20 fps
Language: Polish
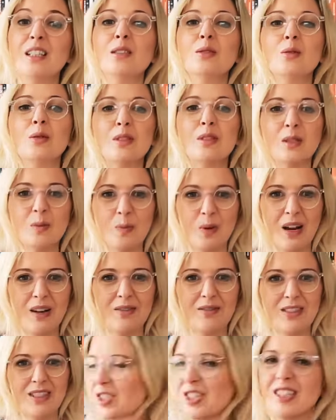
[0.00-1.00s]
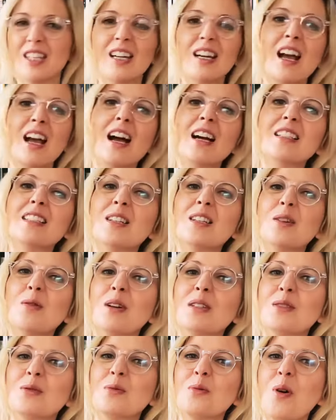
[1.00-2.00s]
który sprawi, że ta reakcja
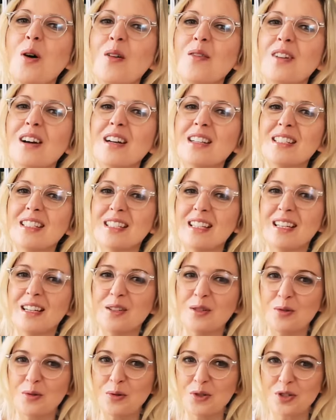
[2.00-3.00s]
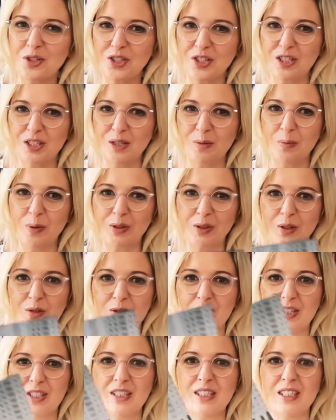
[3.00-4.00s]
łańcuchowa się już y,
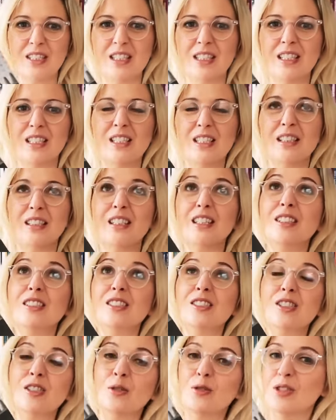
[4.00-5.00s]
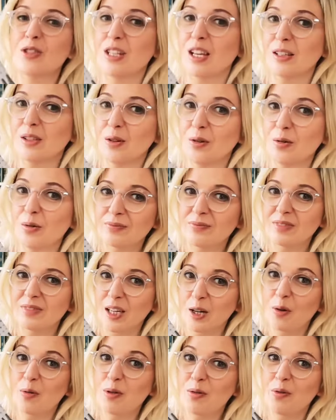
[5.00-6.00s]
potoczy i inni dostaną
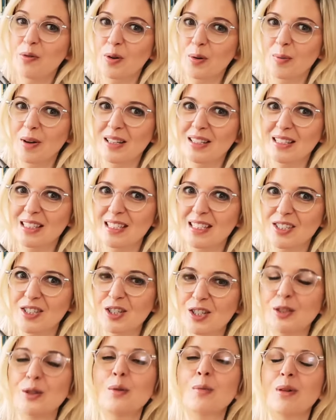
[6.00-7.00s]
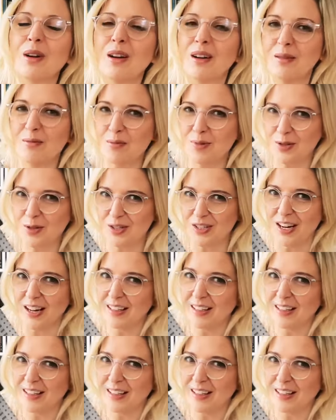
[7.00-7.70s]
taką informację, że dobra, można,